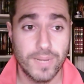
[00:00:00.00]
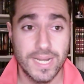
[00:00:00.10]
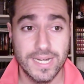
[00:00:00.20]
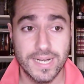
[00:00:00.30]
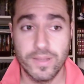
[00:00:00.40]

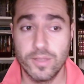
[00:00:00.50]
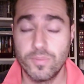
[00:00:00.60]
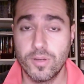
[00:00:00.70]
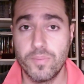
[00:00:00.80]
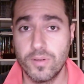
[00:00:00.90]
para ir
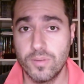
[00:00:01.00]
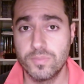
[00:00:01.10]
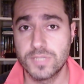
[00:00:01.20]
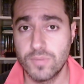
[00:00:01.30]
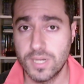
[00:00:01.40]
grabando poco a poco,
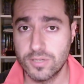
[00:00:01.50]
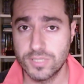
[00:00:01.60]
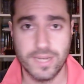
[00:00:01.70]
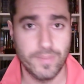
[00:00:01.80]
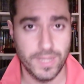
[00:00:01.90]
pues algunas
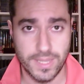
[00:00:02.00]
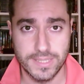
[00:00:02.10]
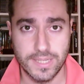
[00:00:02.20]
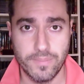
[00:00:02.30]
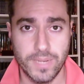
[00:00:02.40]
cosas que me
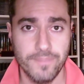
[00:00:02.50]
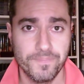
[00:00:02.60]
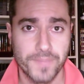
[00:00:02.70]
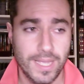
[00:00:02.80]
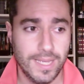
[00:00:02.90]
interesan, ¿vale?